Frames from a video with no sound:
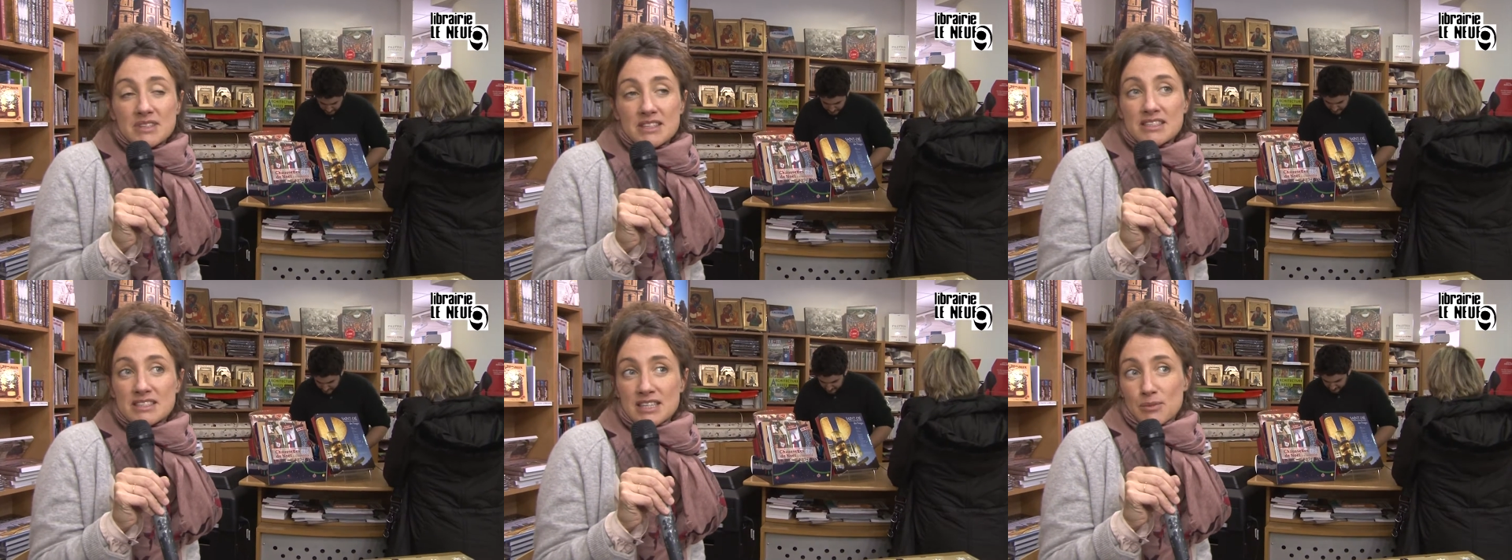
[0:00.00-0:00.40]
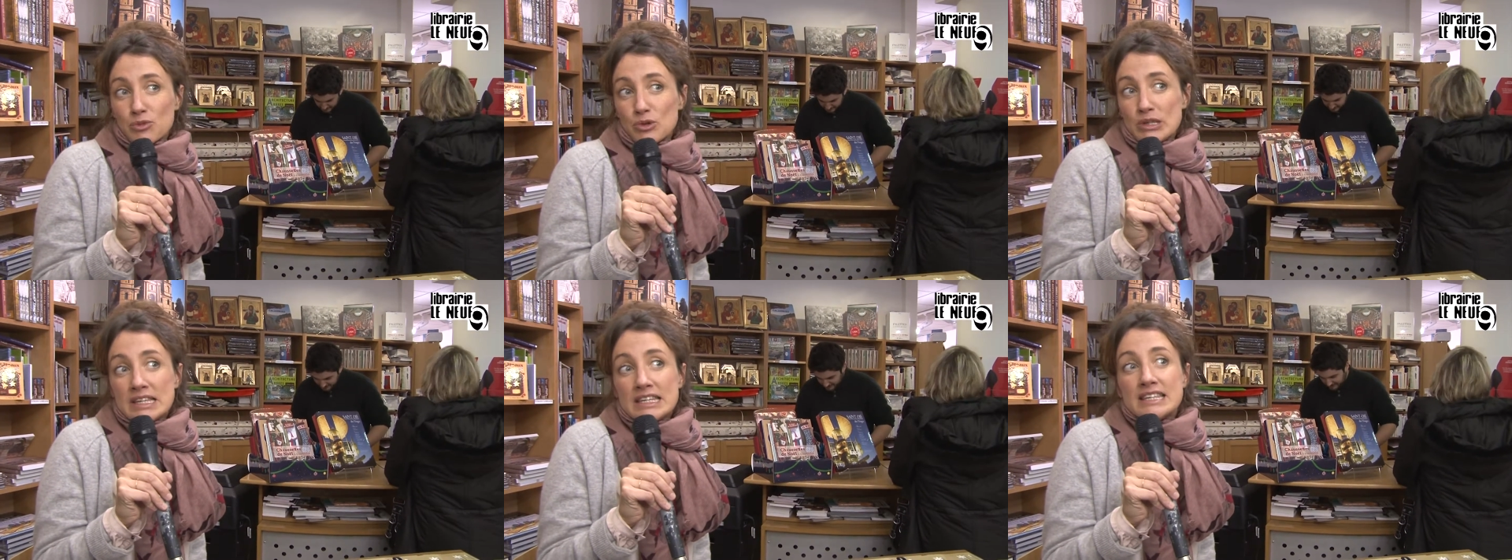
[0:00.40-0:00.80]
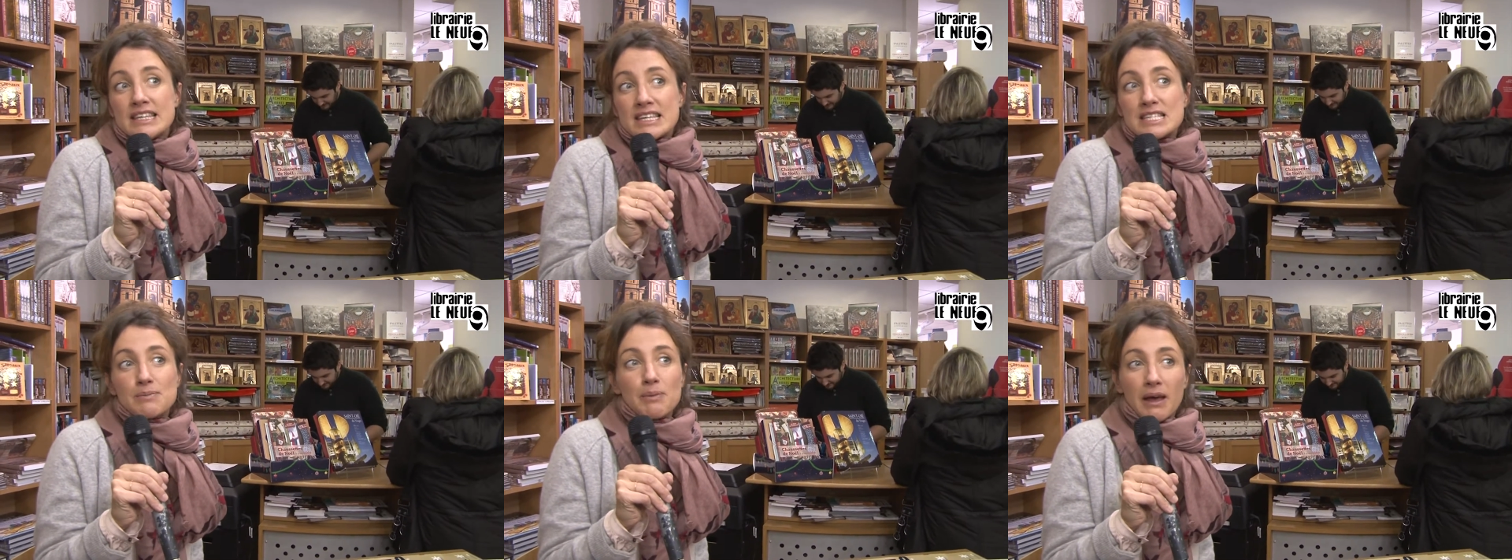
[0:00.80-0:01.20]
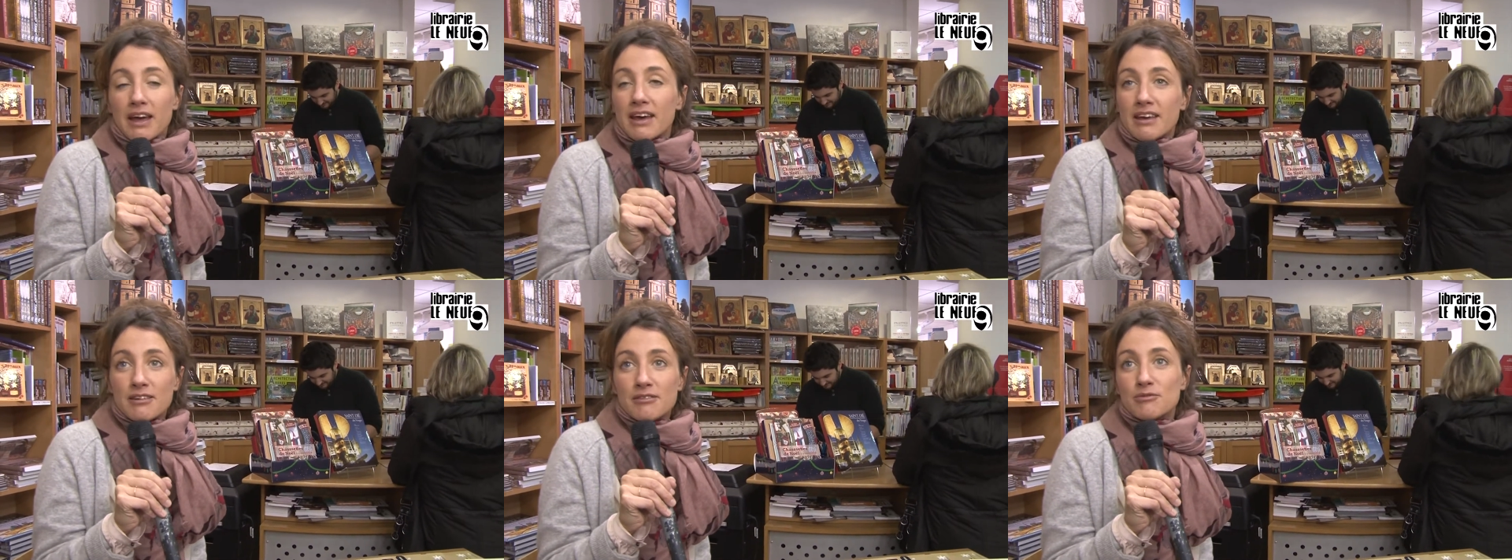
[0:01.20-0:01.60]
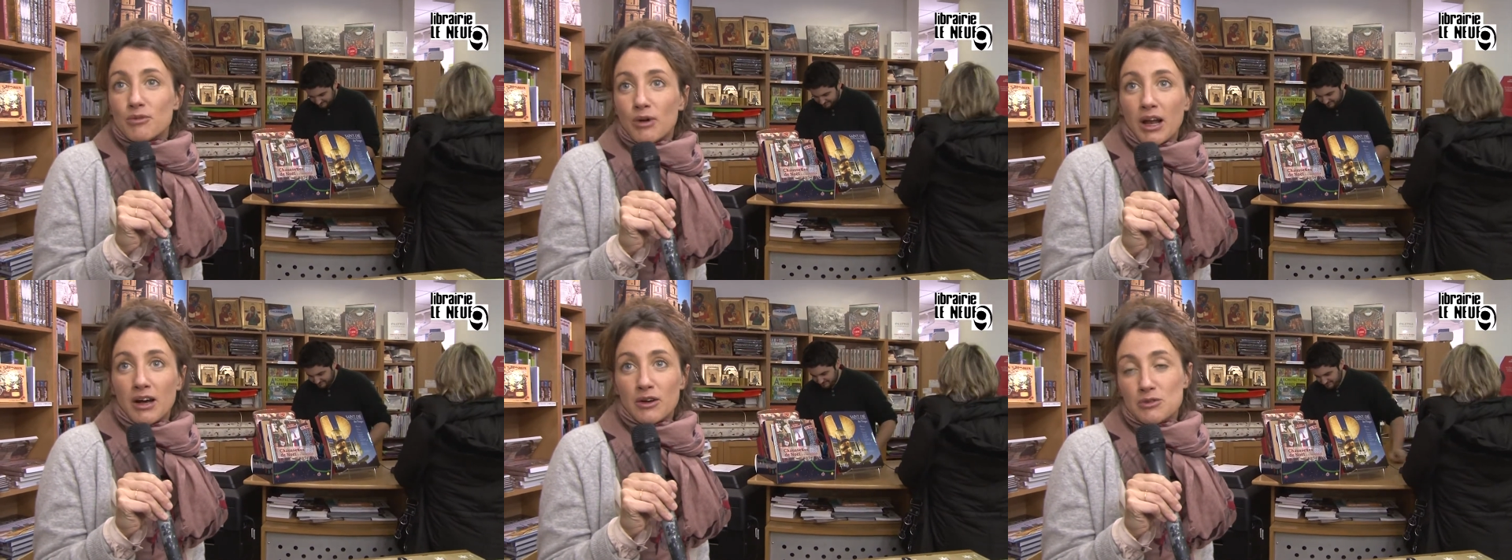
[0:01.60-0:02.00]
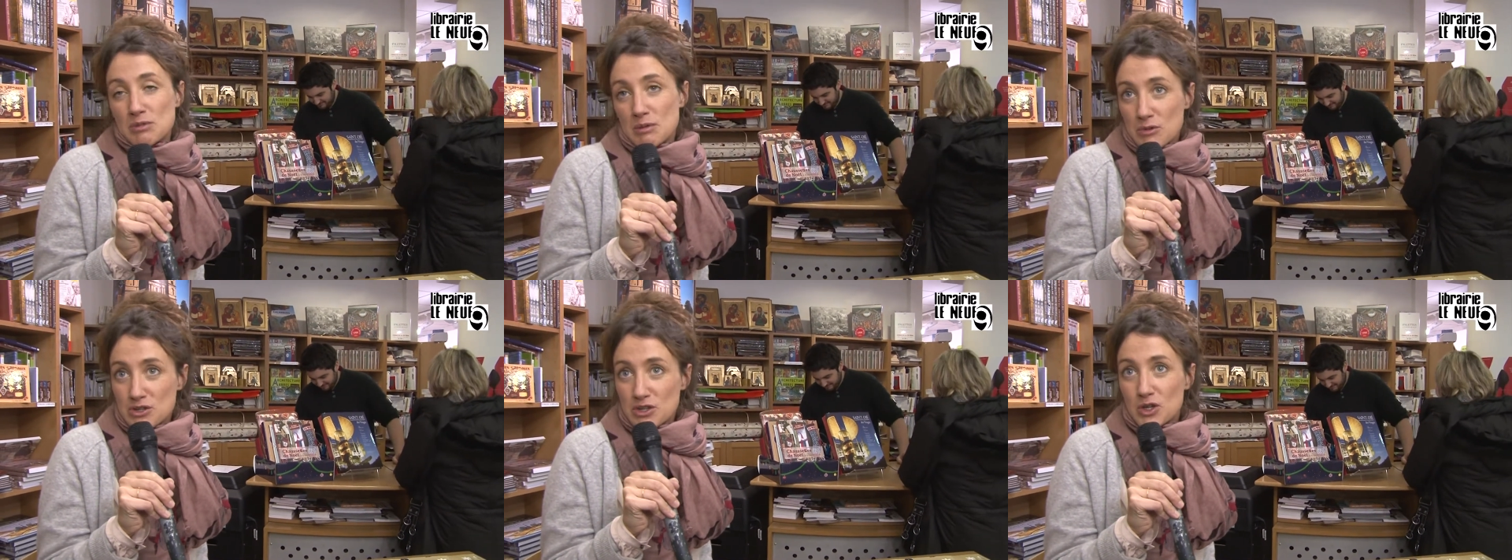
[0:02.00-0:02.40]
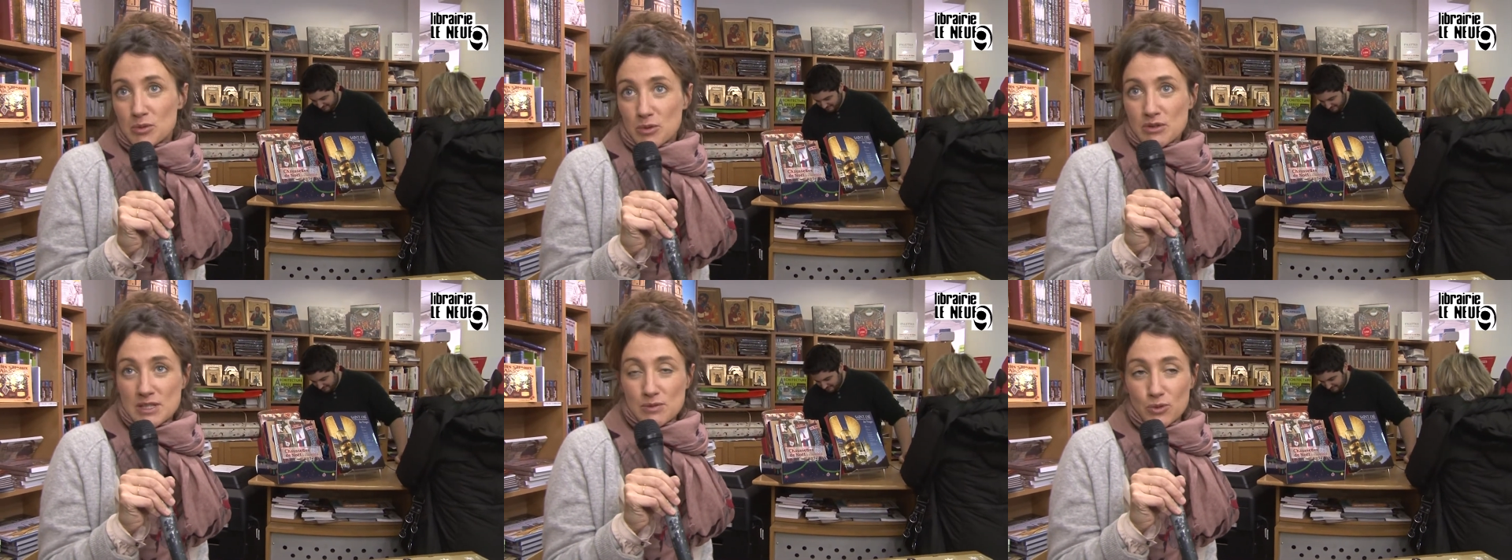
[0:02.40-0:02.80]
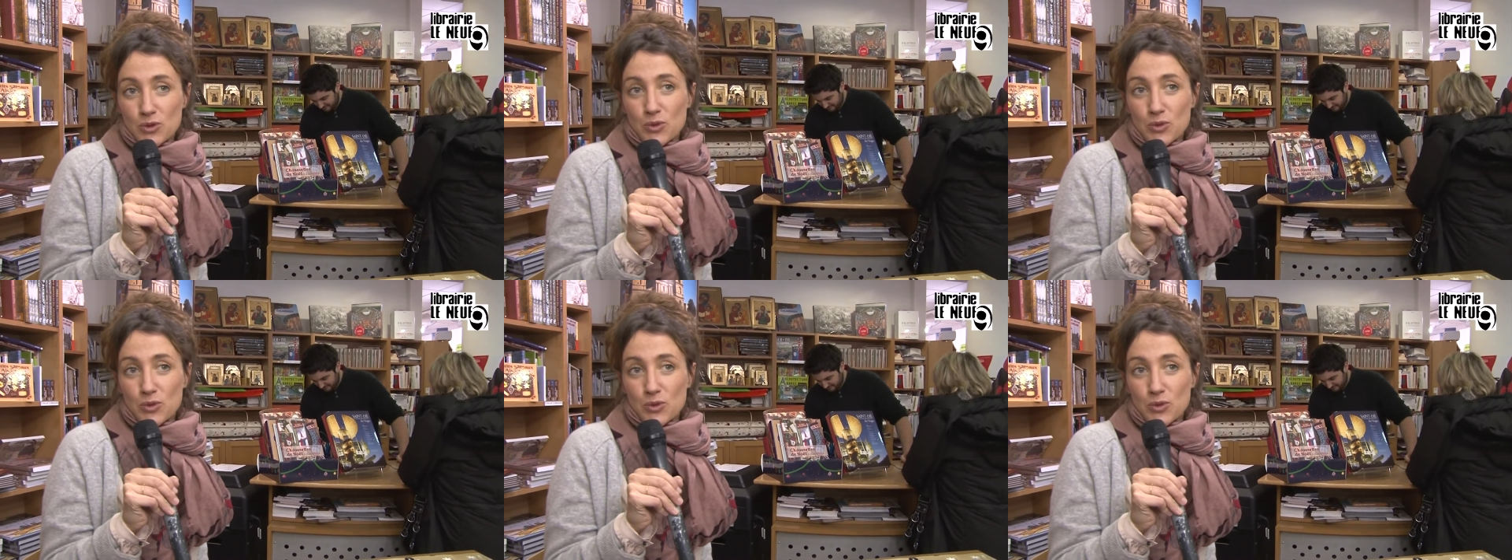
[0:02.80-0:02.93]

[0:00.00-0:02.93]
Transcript: symboliques, inespérées, Voilà, en ce moment j'ai commencé mon